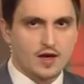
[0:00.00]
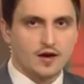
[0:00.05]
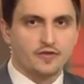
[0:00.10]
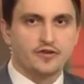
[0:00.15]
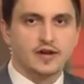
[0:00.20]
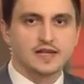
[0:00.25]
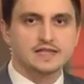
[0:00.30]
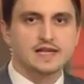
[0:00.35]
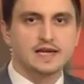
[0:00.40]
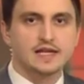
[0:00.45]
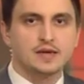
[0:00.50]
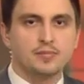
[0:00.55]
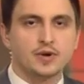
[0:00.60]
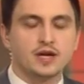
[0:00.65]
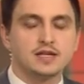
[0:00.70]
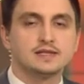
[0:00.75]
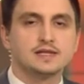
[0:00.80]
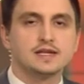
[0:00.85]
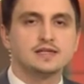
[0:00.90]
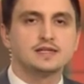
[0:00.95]
Казани
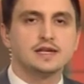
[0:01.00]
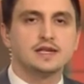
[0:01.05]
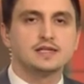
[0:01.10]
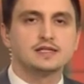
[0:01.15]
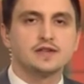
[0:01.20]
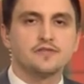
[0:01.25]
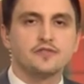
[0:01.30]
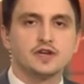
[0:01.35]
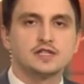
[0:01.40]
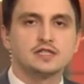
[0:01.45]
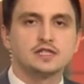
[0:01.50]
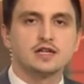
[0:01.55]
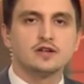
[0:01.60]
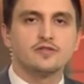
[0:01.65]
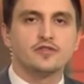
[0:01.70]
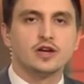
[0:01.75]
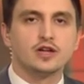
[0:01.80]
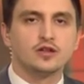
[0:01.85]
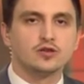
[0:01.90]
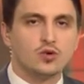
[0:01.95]
полицейские
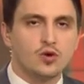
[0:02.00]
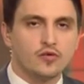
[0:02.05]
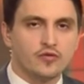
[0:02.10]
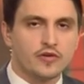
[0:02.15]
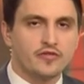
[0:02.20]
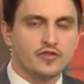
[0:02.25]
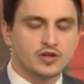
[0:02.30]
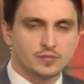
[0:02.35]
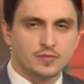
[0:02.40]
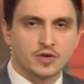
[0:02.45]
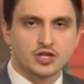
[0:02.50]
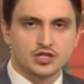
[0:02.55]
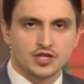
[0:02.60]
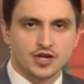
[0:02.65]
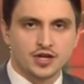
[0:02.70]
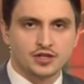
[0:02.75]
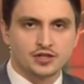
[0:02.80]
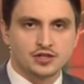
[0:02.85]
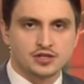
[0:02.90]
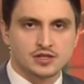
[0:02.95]
зафиксировали новый вид
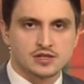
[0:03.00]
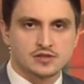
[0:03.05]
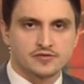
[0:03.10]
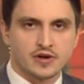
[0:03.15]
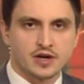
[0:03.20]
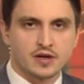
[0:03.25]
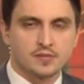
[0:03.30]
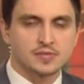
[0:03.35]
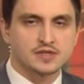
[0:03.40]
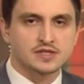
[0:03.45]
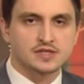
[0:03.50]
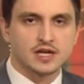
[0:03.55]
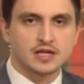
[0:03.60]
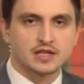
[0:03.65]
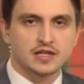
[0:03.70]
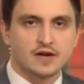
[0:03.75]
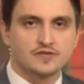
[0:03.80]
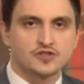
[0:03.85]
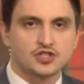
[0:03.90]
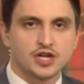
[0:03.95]
мошенничества.
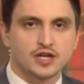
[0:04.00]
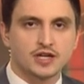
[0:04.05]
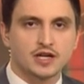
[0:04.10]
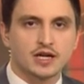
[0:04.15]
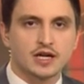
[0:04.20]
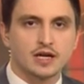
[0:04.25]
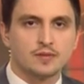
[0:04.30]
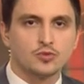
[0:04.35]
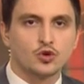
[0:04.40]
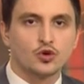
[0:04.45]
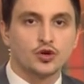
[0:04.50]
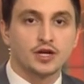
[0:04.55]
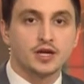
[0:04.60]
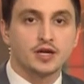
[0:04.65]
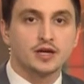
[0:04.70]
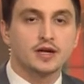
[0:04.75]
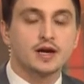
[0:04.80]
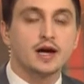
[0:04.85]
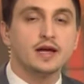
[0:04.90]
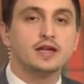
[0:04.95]
Пострадавшая, как и
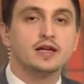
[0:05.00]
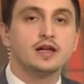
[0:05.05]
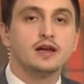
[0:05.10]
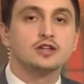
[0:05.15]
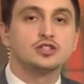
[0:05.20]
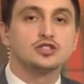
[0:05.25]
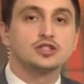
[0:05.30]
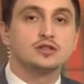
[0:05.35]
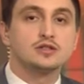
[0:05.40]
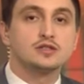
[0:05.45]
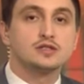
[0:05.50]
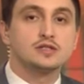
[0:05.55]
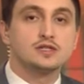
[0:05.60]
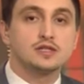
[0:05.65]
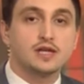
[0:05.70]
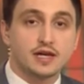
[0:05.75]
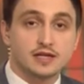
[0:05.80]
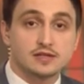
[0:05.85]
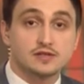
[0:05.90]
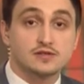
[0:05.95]
многие ранее, лишилась
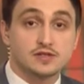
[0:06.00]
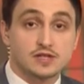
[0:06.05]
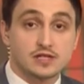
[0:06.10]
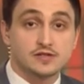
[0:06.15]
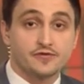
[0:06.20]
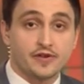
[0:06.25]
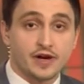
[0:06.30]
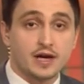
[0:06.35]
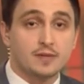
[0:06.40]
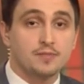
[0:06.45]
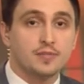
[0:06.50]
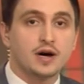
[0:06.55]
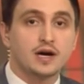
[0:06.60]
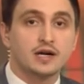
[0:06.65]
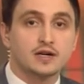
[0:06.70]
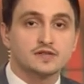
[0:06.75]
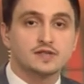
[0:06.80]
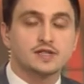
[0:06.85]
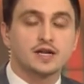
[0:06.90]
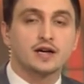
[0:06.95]
средств со своей
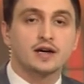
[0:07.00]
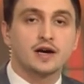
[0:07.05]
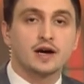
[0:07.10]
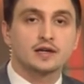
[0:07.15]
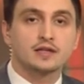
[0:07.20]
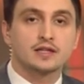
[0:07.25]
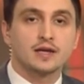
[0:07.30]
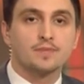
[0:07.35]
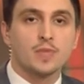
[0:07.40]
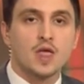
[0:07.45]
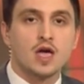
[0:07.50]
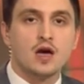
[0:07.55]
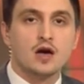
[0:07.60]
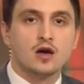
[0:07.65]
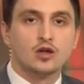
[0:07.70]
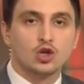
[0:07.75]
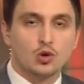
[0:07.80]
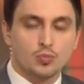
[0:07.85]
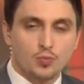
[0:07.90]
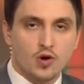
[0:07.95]
банковской карты.
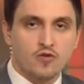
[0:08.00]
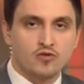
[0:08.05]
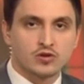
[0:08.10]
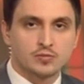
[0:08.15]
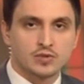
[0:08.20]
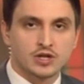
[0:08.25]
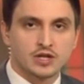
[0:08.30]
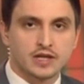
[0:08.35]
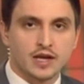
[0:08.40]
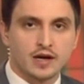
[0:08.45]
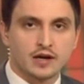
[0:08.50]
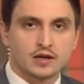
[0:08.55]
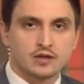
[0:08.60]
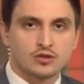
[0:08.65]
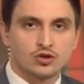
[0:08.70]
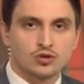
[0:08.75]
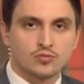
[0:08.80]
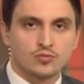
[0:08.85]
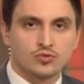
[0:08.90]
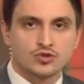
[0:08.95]
Но повод, благодаря
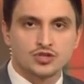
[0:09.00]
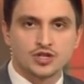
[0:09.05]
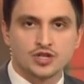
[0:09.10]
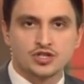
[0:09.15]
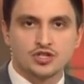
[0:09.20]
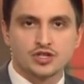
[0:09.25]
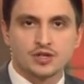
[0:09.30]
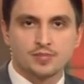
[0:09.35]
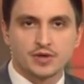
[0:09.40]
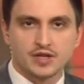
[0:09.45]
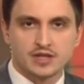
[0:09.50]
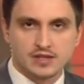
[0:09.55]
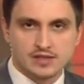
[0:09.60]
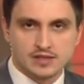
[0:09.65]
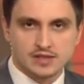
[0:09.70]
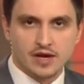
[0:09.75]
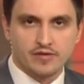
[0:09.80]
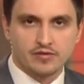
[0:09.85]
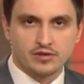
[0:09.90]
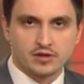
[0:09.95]
которому женщина
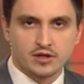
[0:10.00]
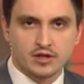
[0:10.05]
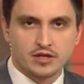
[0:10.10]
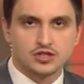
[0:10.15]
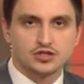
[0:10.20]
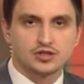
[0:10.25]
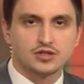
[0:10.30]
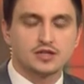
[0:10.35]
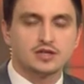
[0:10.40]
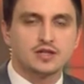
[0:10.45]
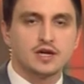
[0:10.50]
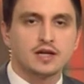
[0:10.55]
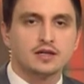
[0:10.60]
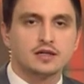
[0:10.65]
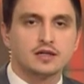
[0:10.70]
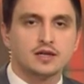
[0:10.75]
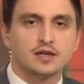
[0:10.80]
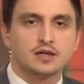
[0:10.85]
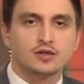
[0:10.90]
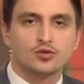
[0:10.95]
предоставила личные
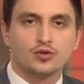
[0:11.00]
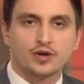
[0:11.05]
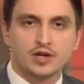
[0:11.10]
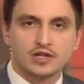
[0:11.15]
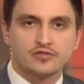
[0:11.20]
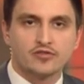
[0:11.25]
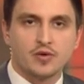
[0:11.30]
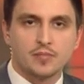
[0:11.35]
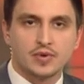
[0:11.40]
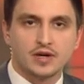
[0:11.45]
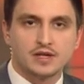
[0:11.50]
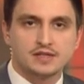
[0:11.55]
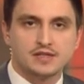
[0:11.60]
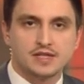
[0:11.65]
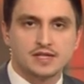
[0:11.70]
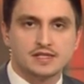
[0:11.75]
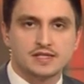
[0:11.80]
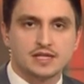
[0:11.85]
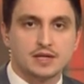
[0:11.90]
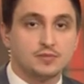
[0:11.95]
данные, до этого
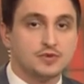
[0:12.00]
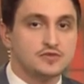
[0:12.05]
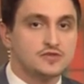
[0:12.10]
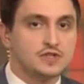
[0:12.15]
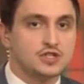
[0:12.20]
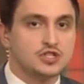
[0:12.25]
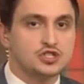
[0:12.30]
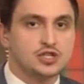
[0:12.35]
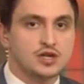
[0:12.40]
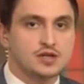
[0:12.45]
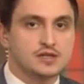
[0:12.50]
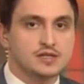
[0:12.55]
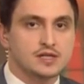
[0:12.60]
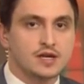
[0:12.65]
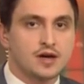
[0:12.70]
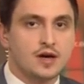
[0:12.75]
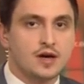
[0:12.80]
полицейским не встречался.